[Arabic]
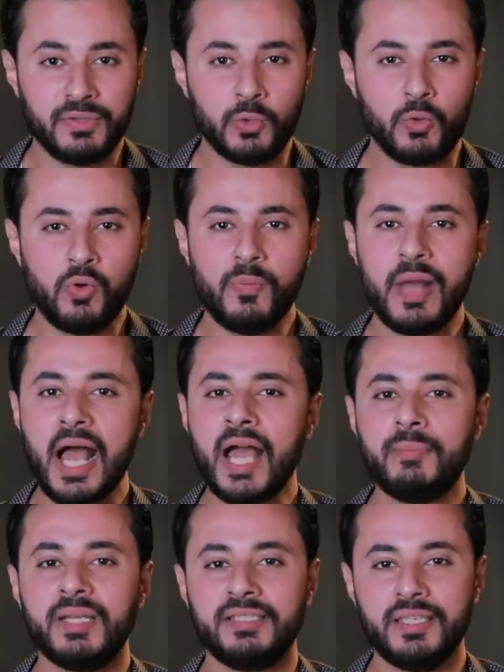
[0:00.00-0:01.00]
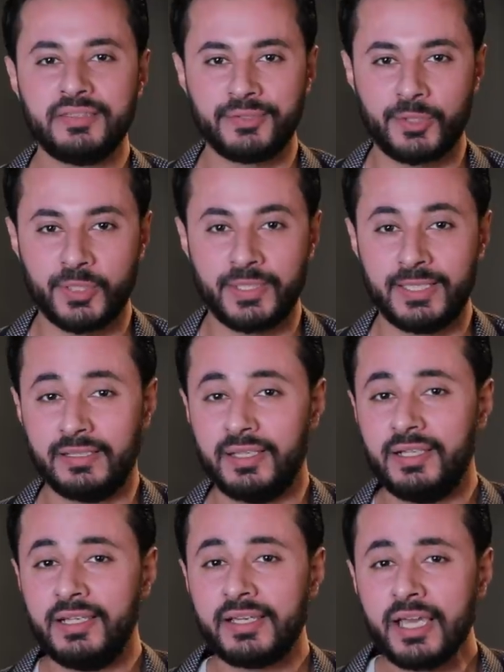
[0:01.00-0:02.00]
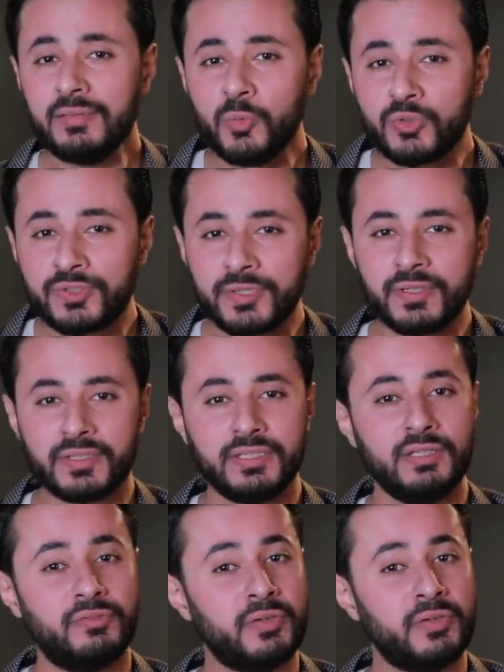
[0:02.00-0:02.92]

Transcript: في الهجوم احمد ياسر ريان اللي كان مصر ان